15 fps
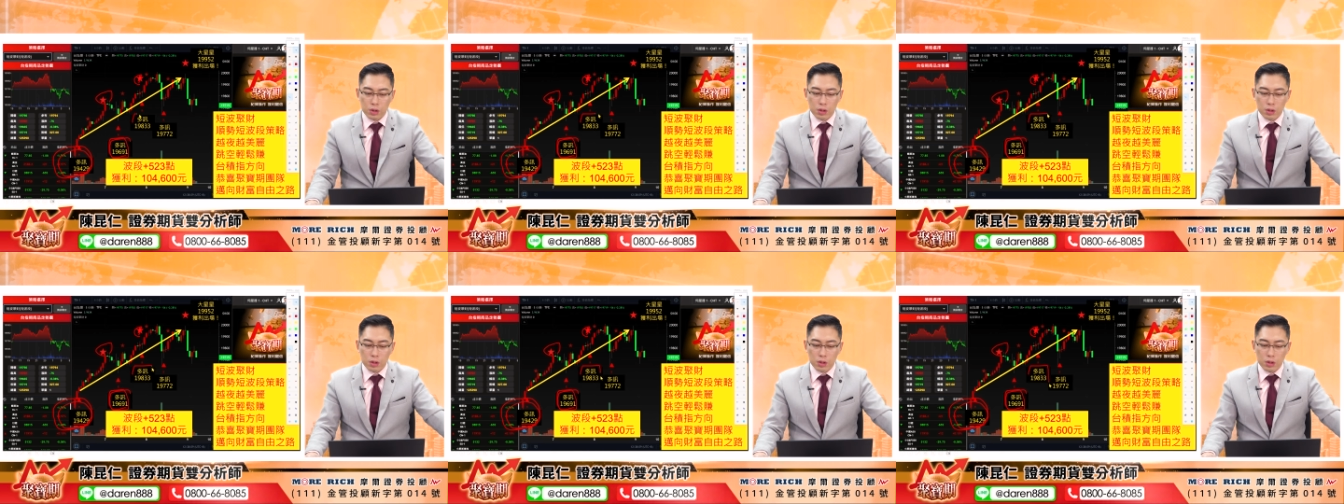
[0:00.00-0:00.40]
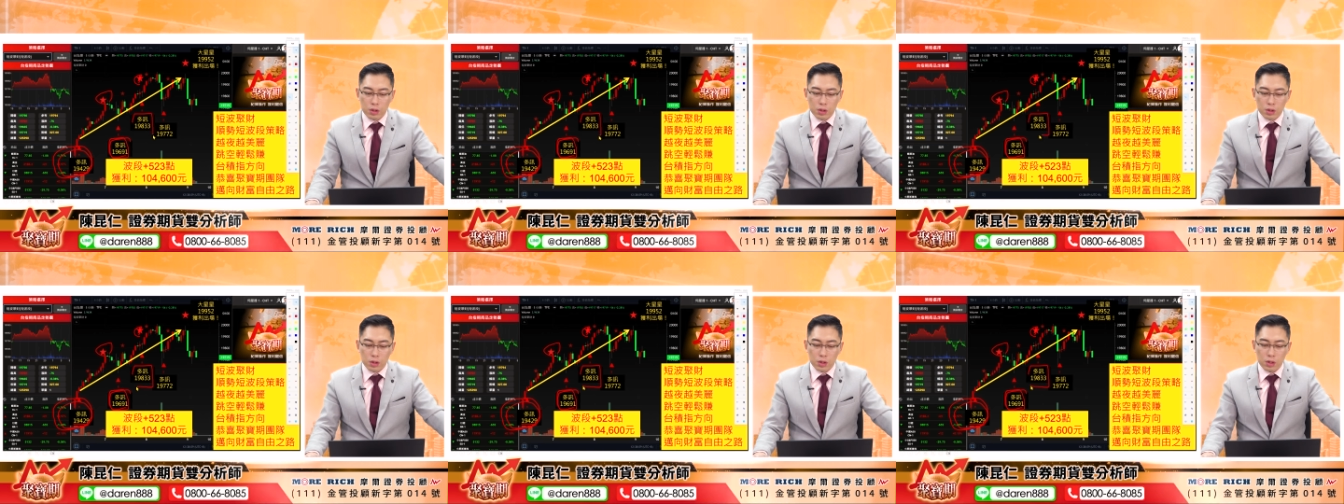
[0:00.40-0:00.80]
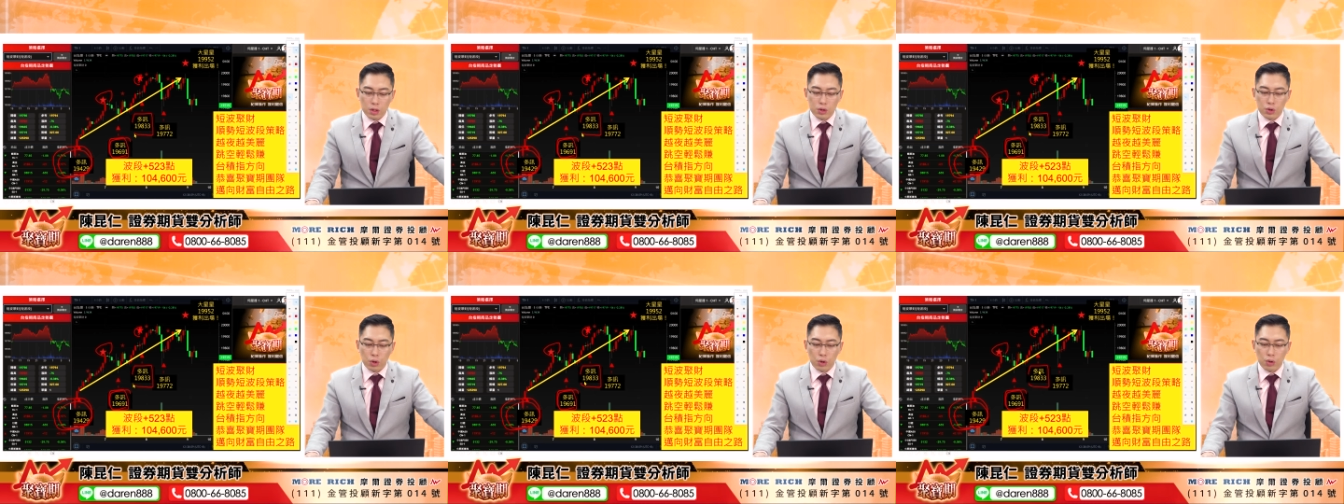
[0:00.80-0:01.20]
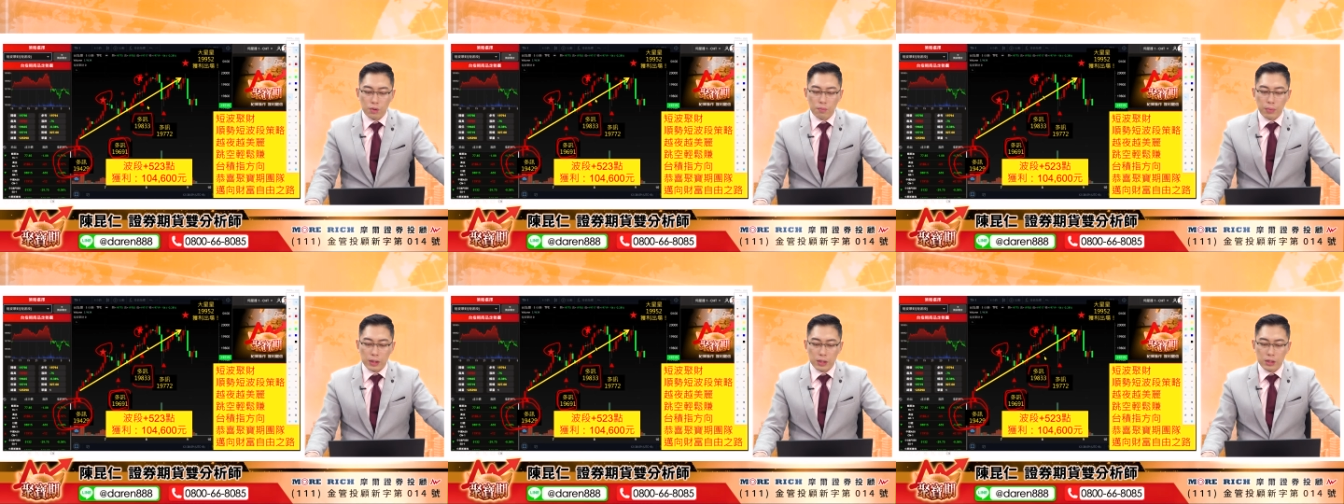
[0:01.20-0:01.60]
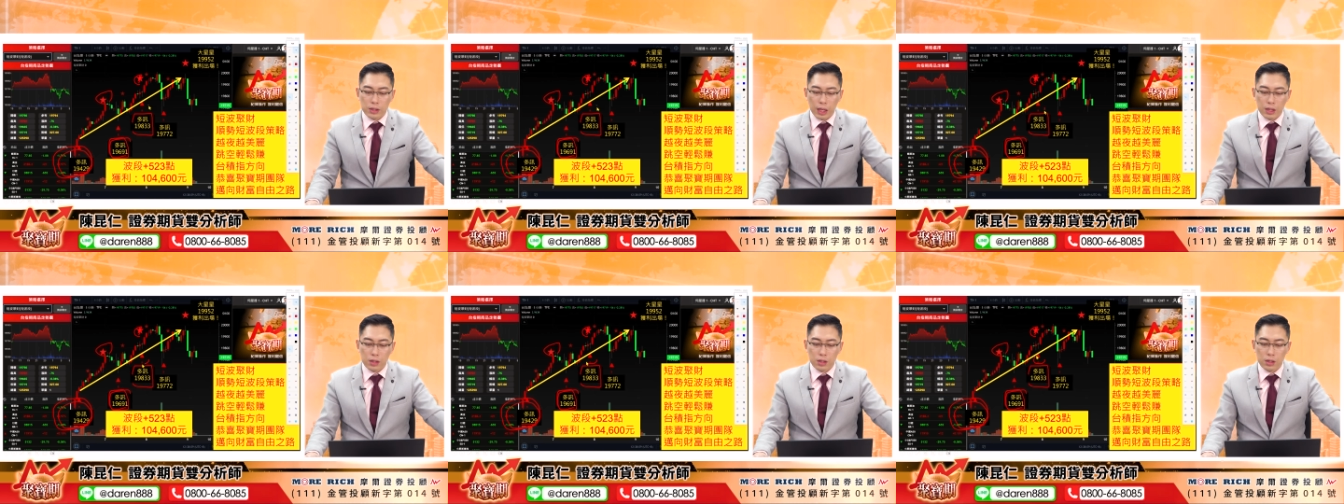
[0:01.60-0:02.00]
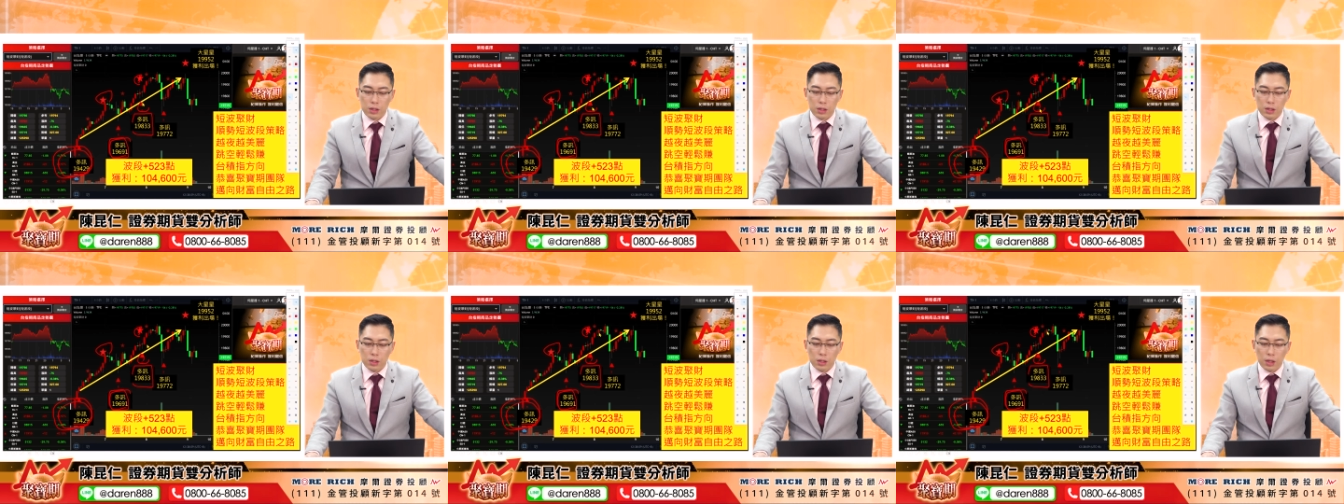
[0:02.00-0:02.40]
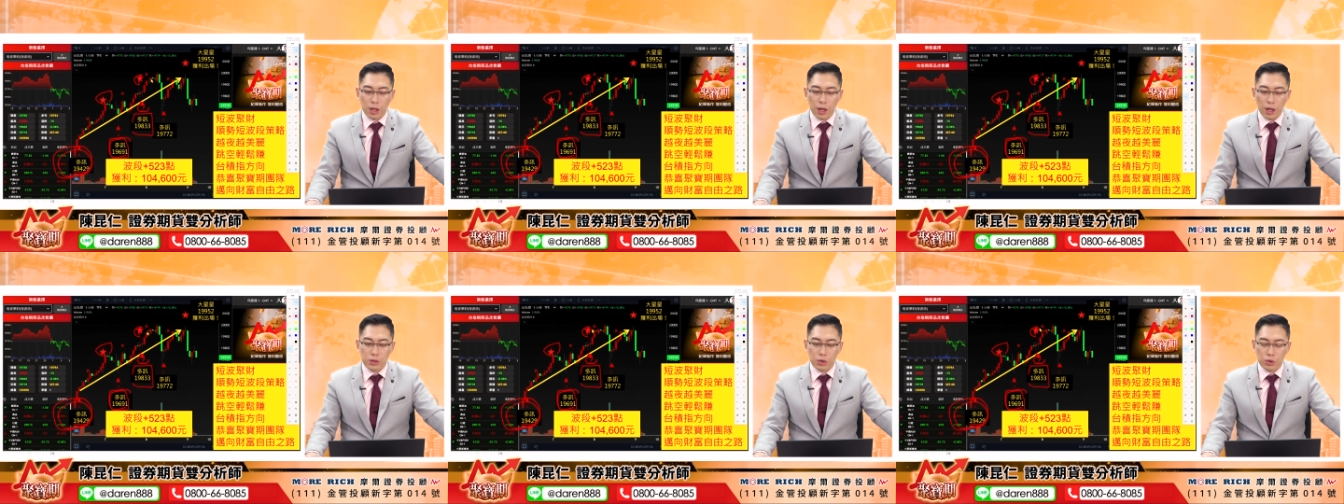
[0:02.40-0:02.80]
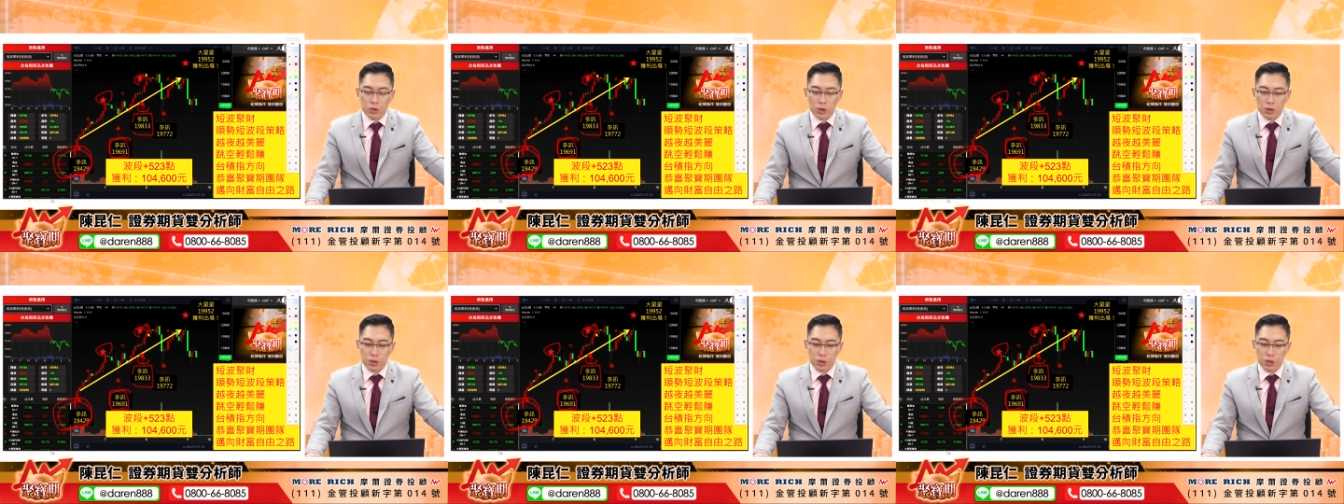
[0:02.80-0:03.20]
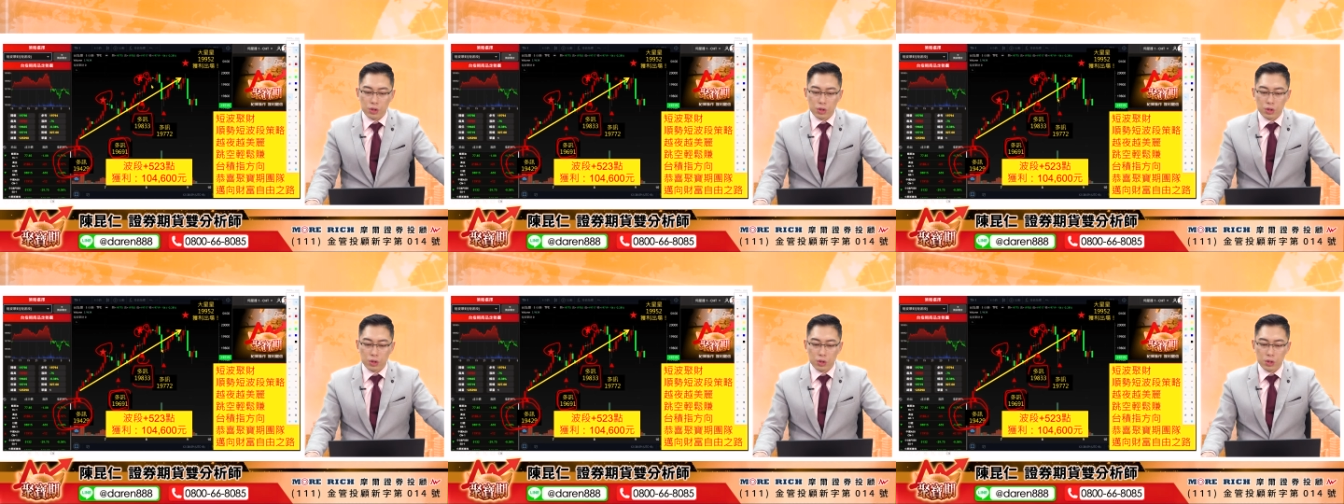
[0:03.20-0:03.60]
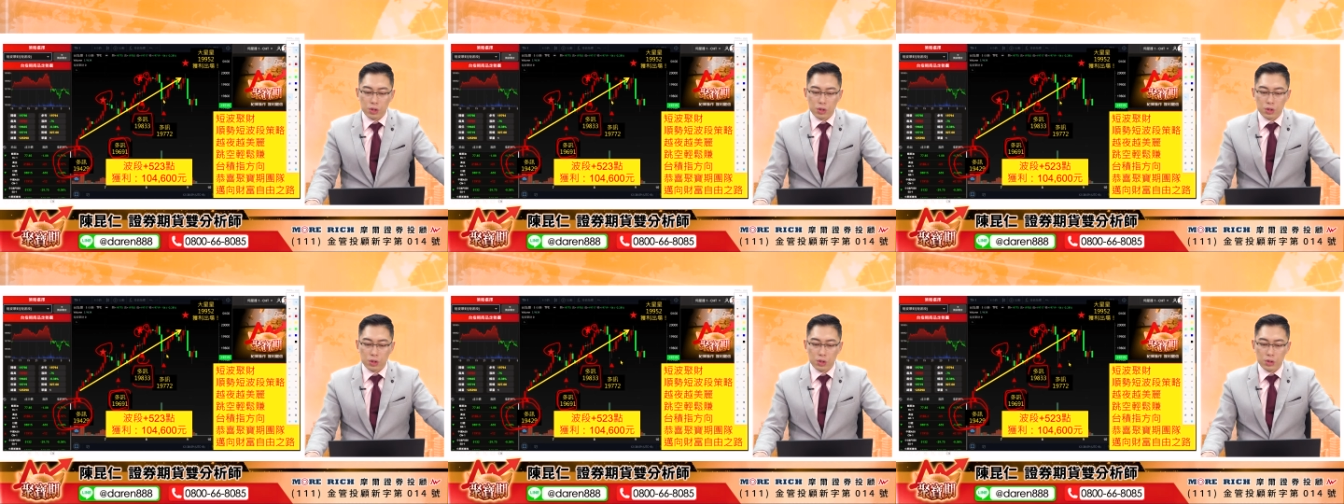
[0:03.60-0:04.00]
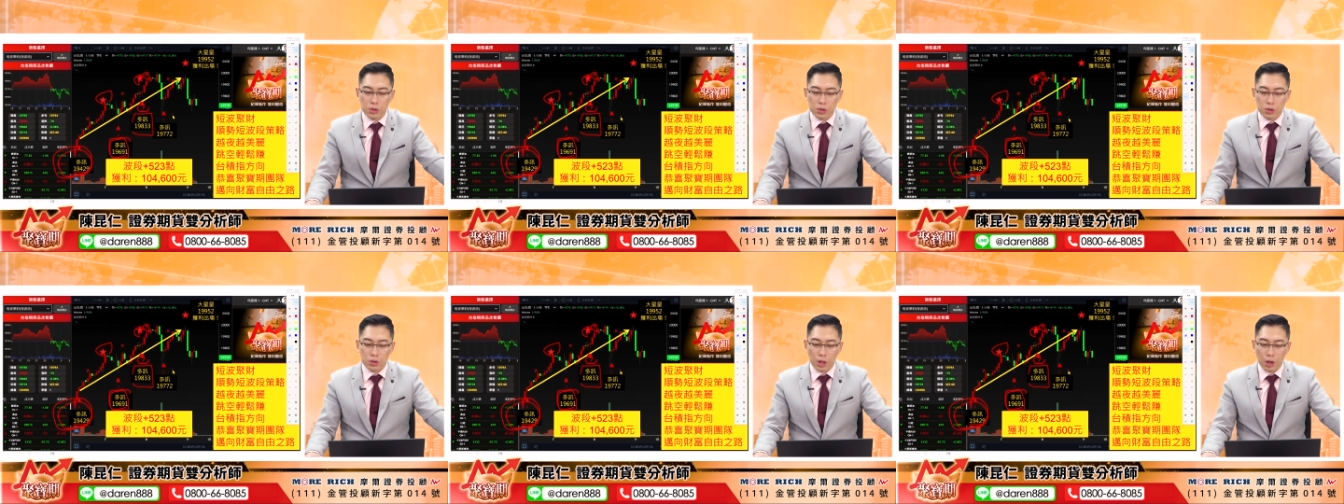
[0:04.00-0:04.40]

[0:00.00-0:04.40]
一九八三三，八三三，又一颗大猩猩，然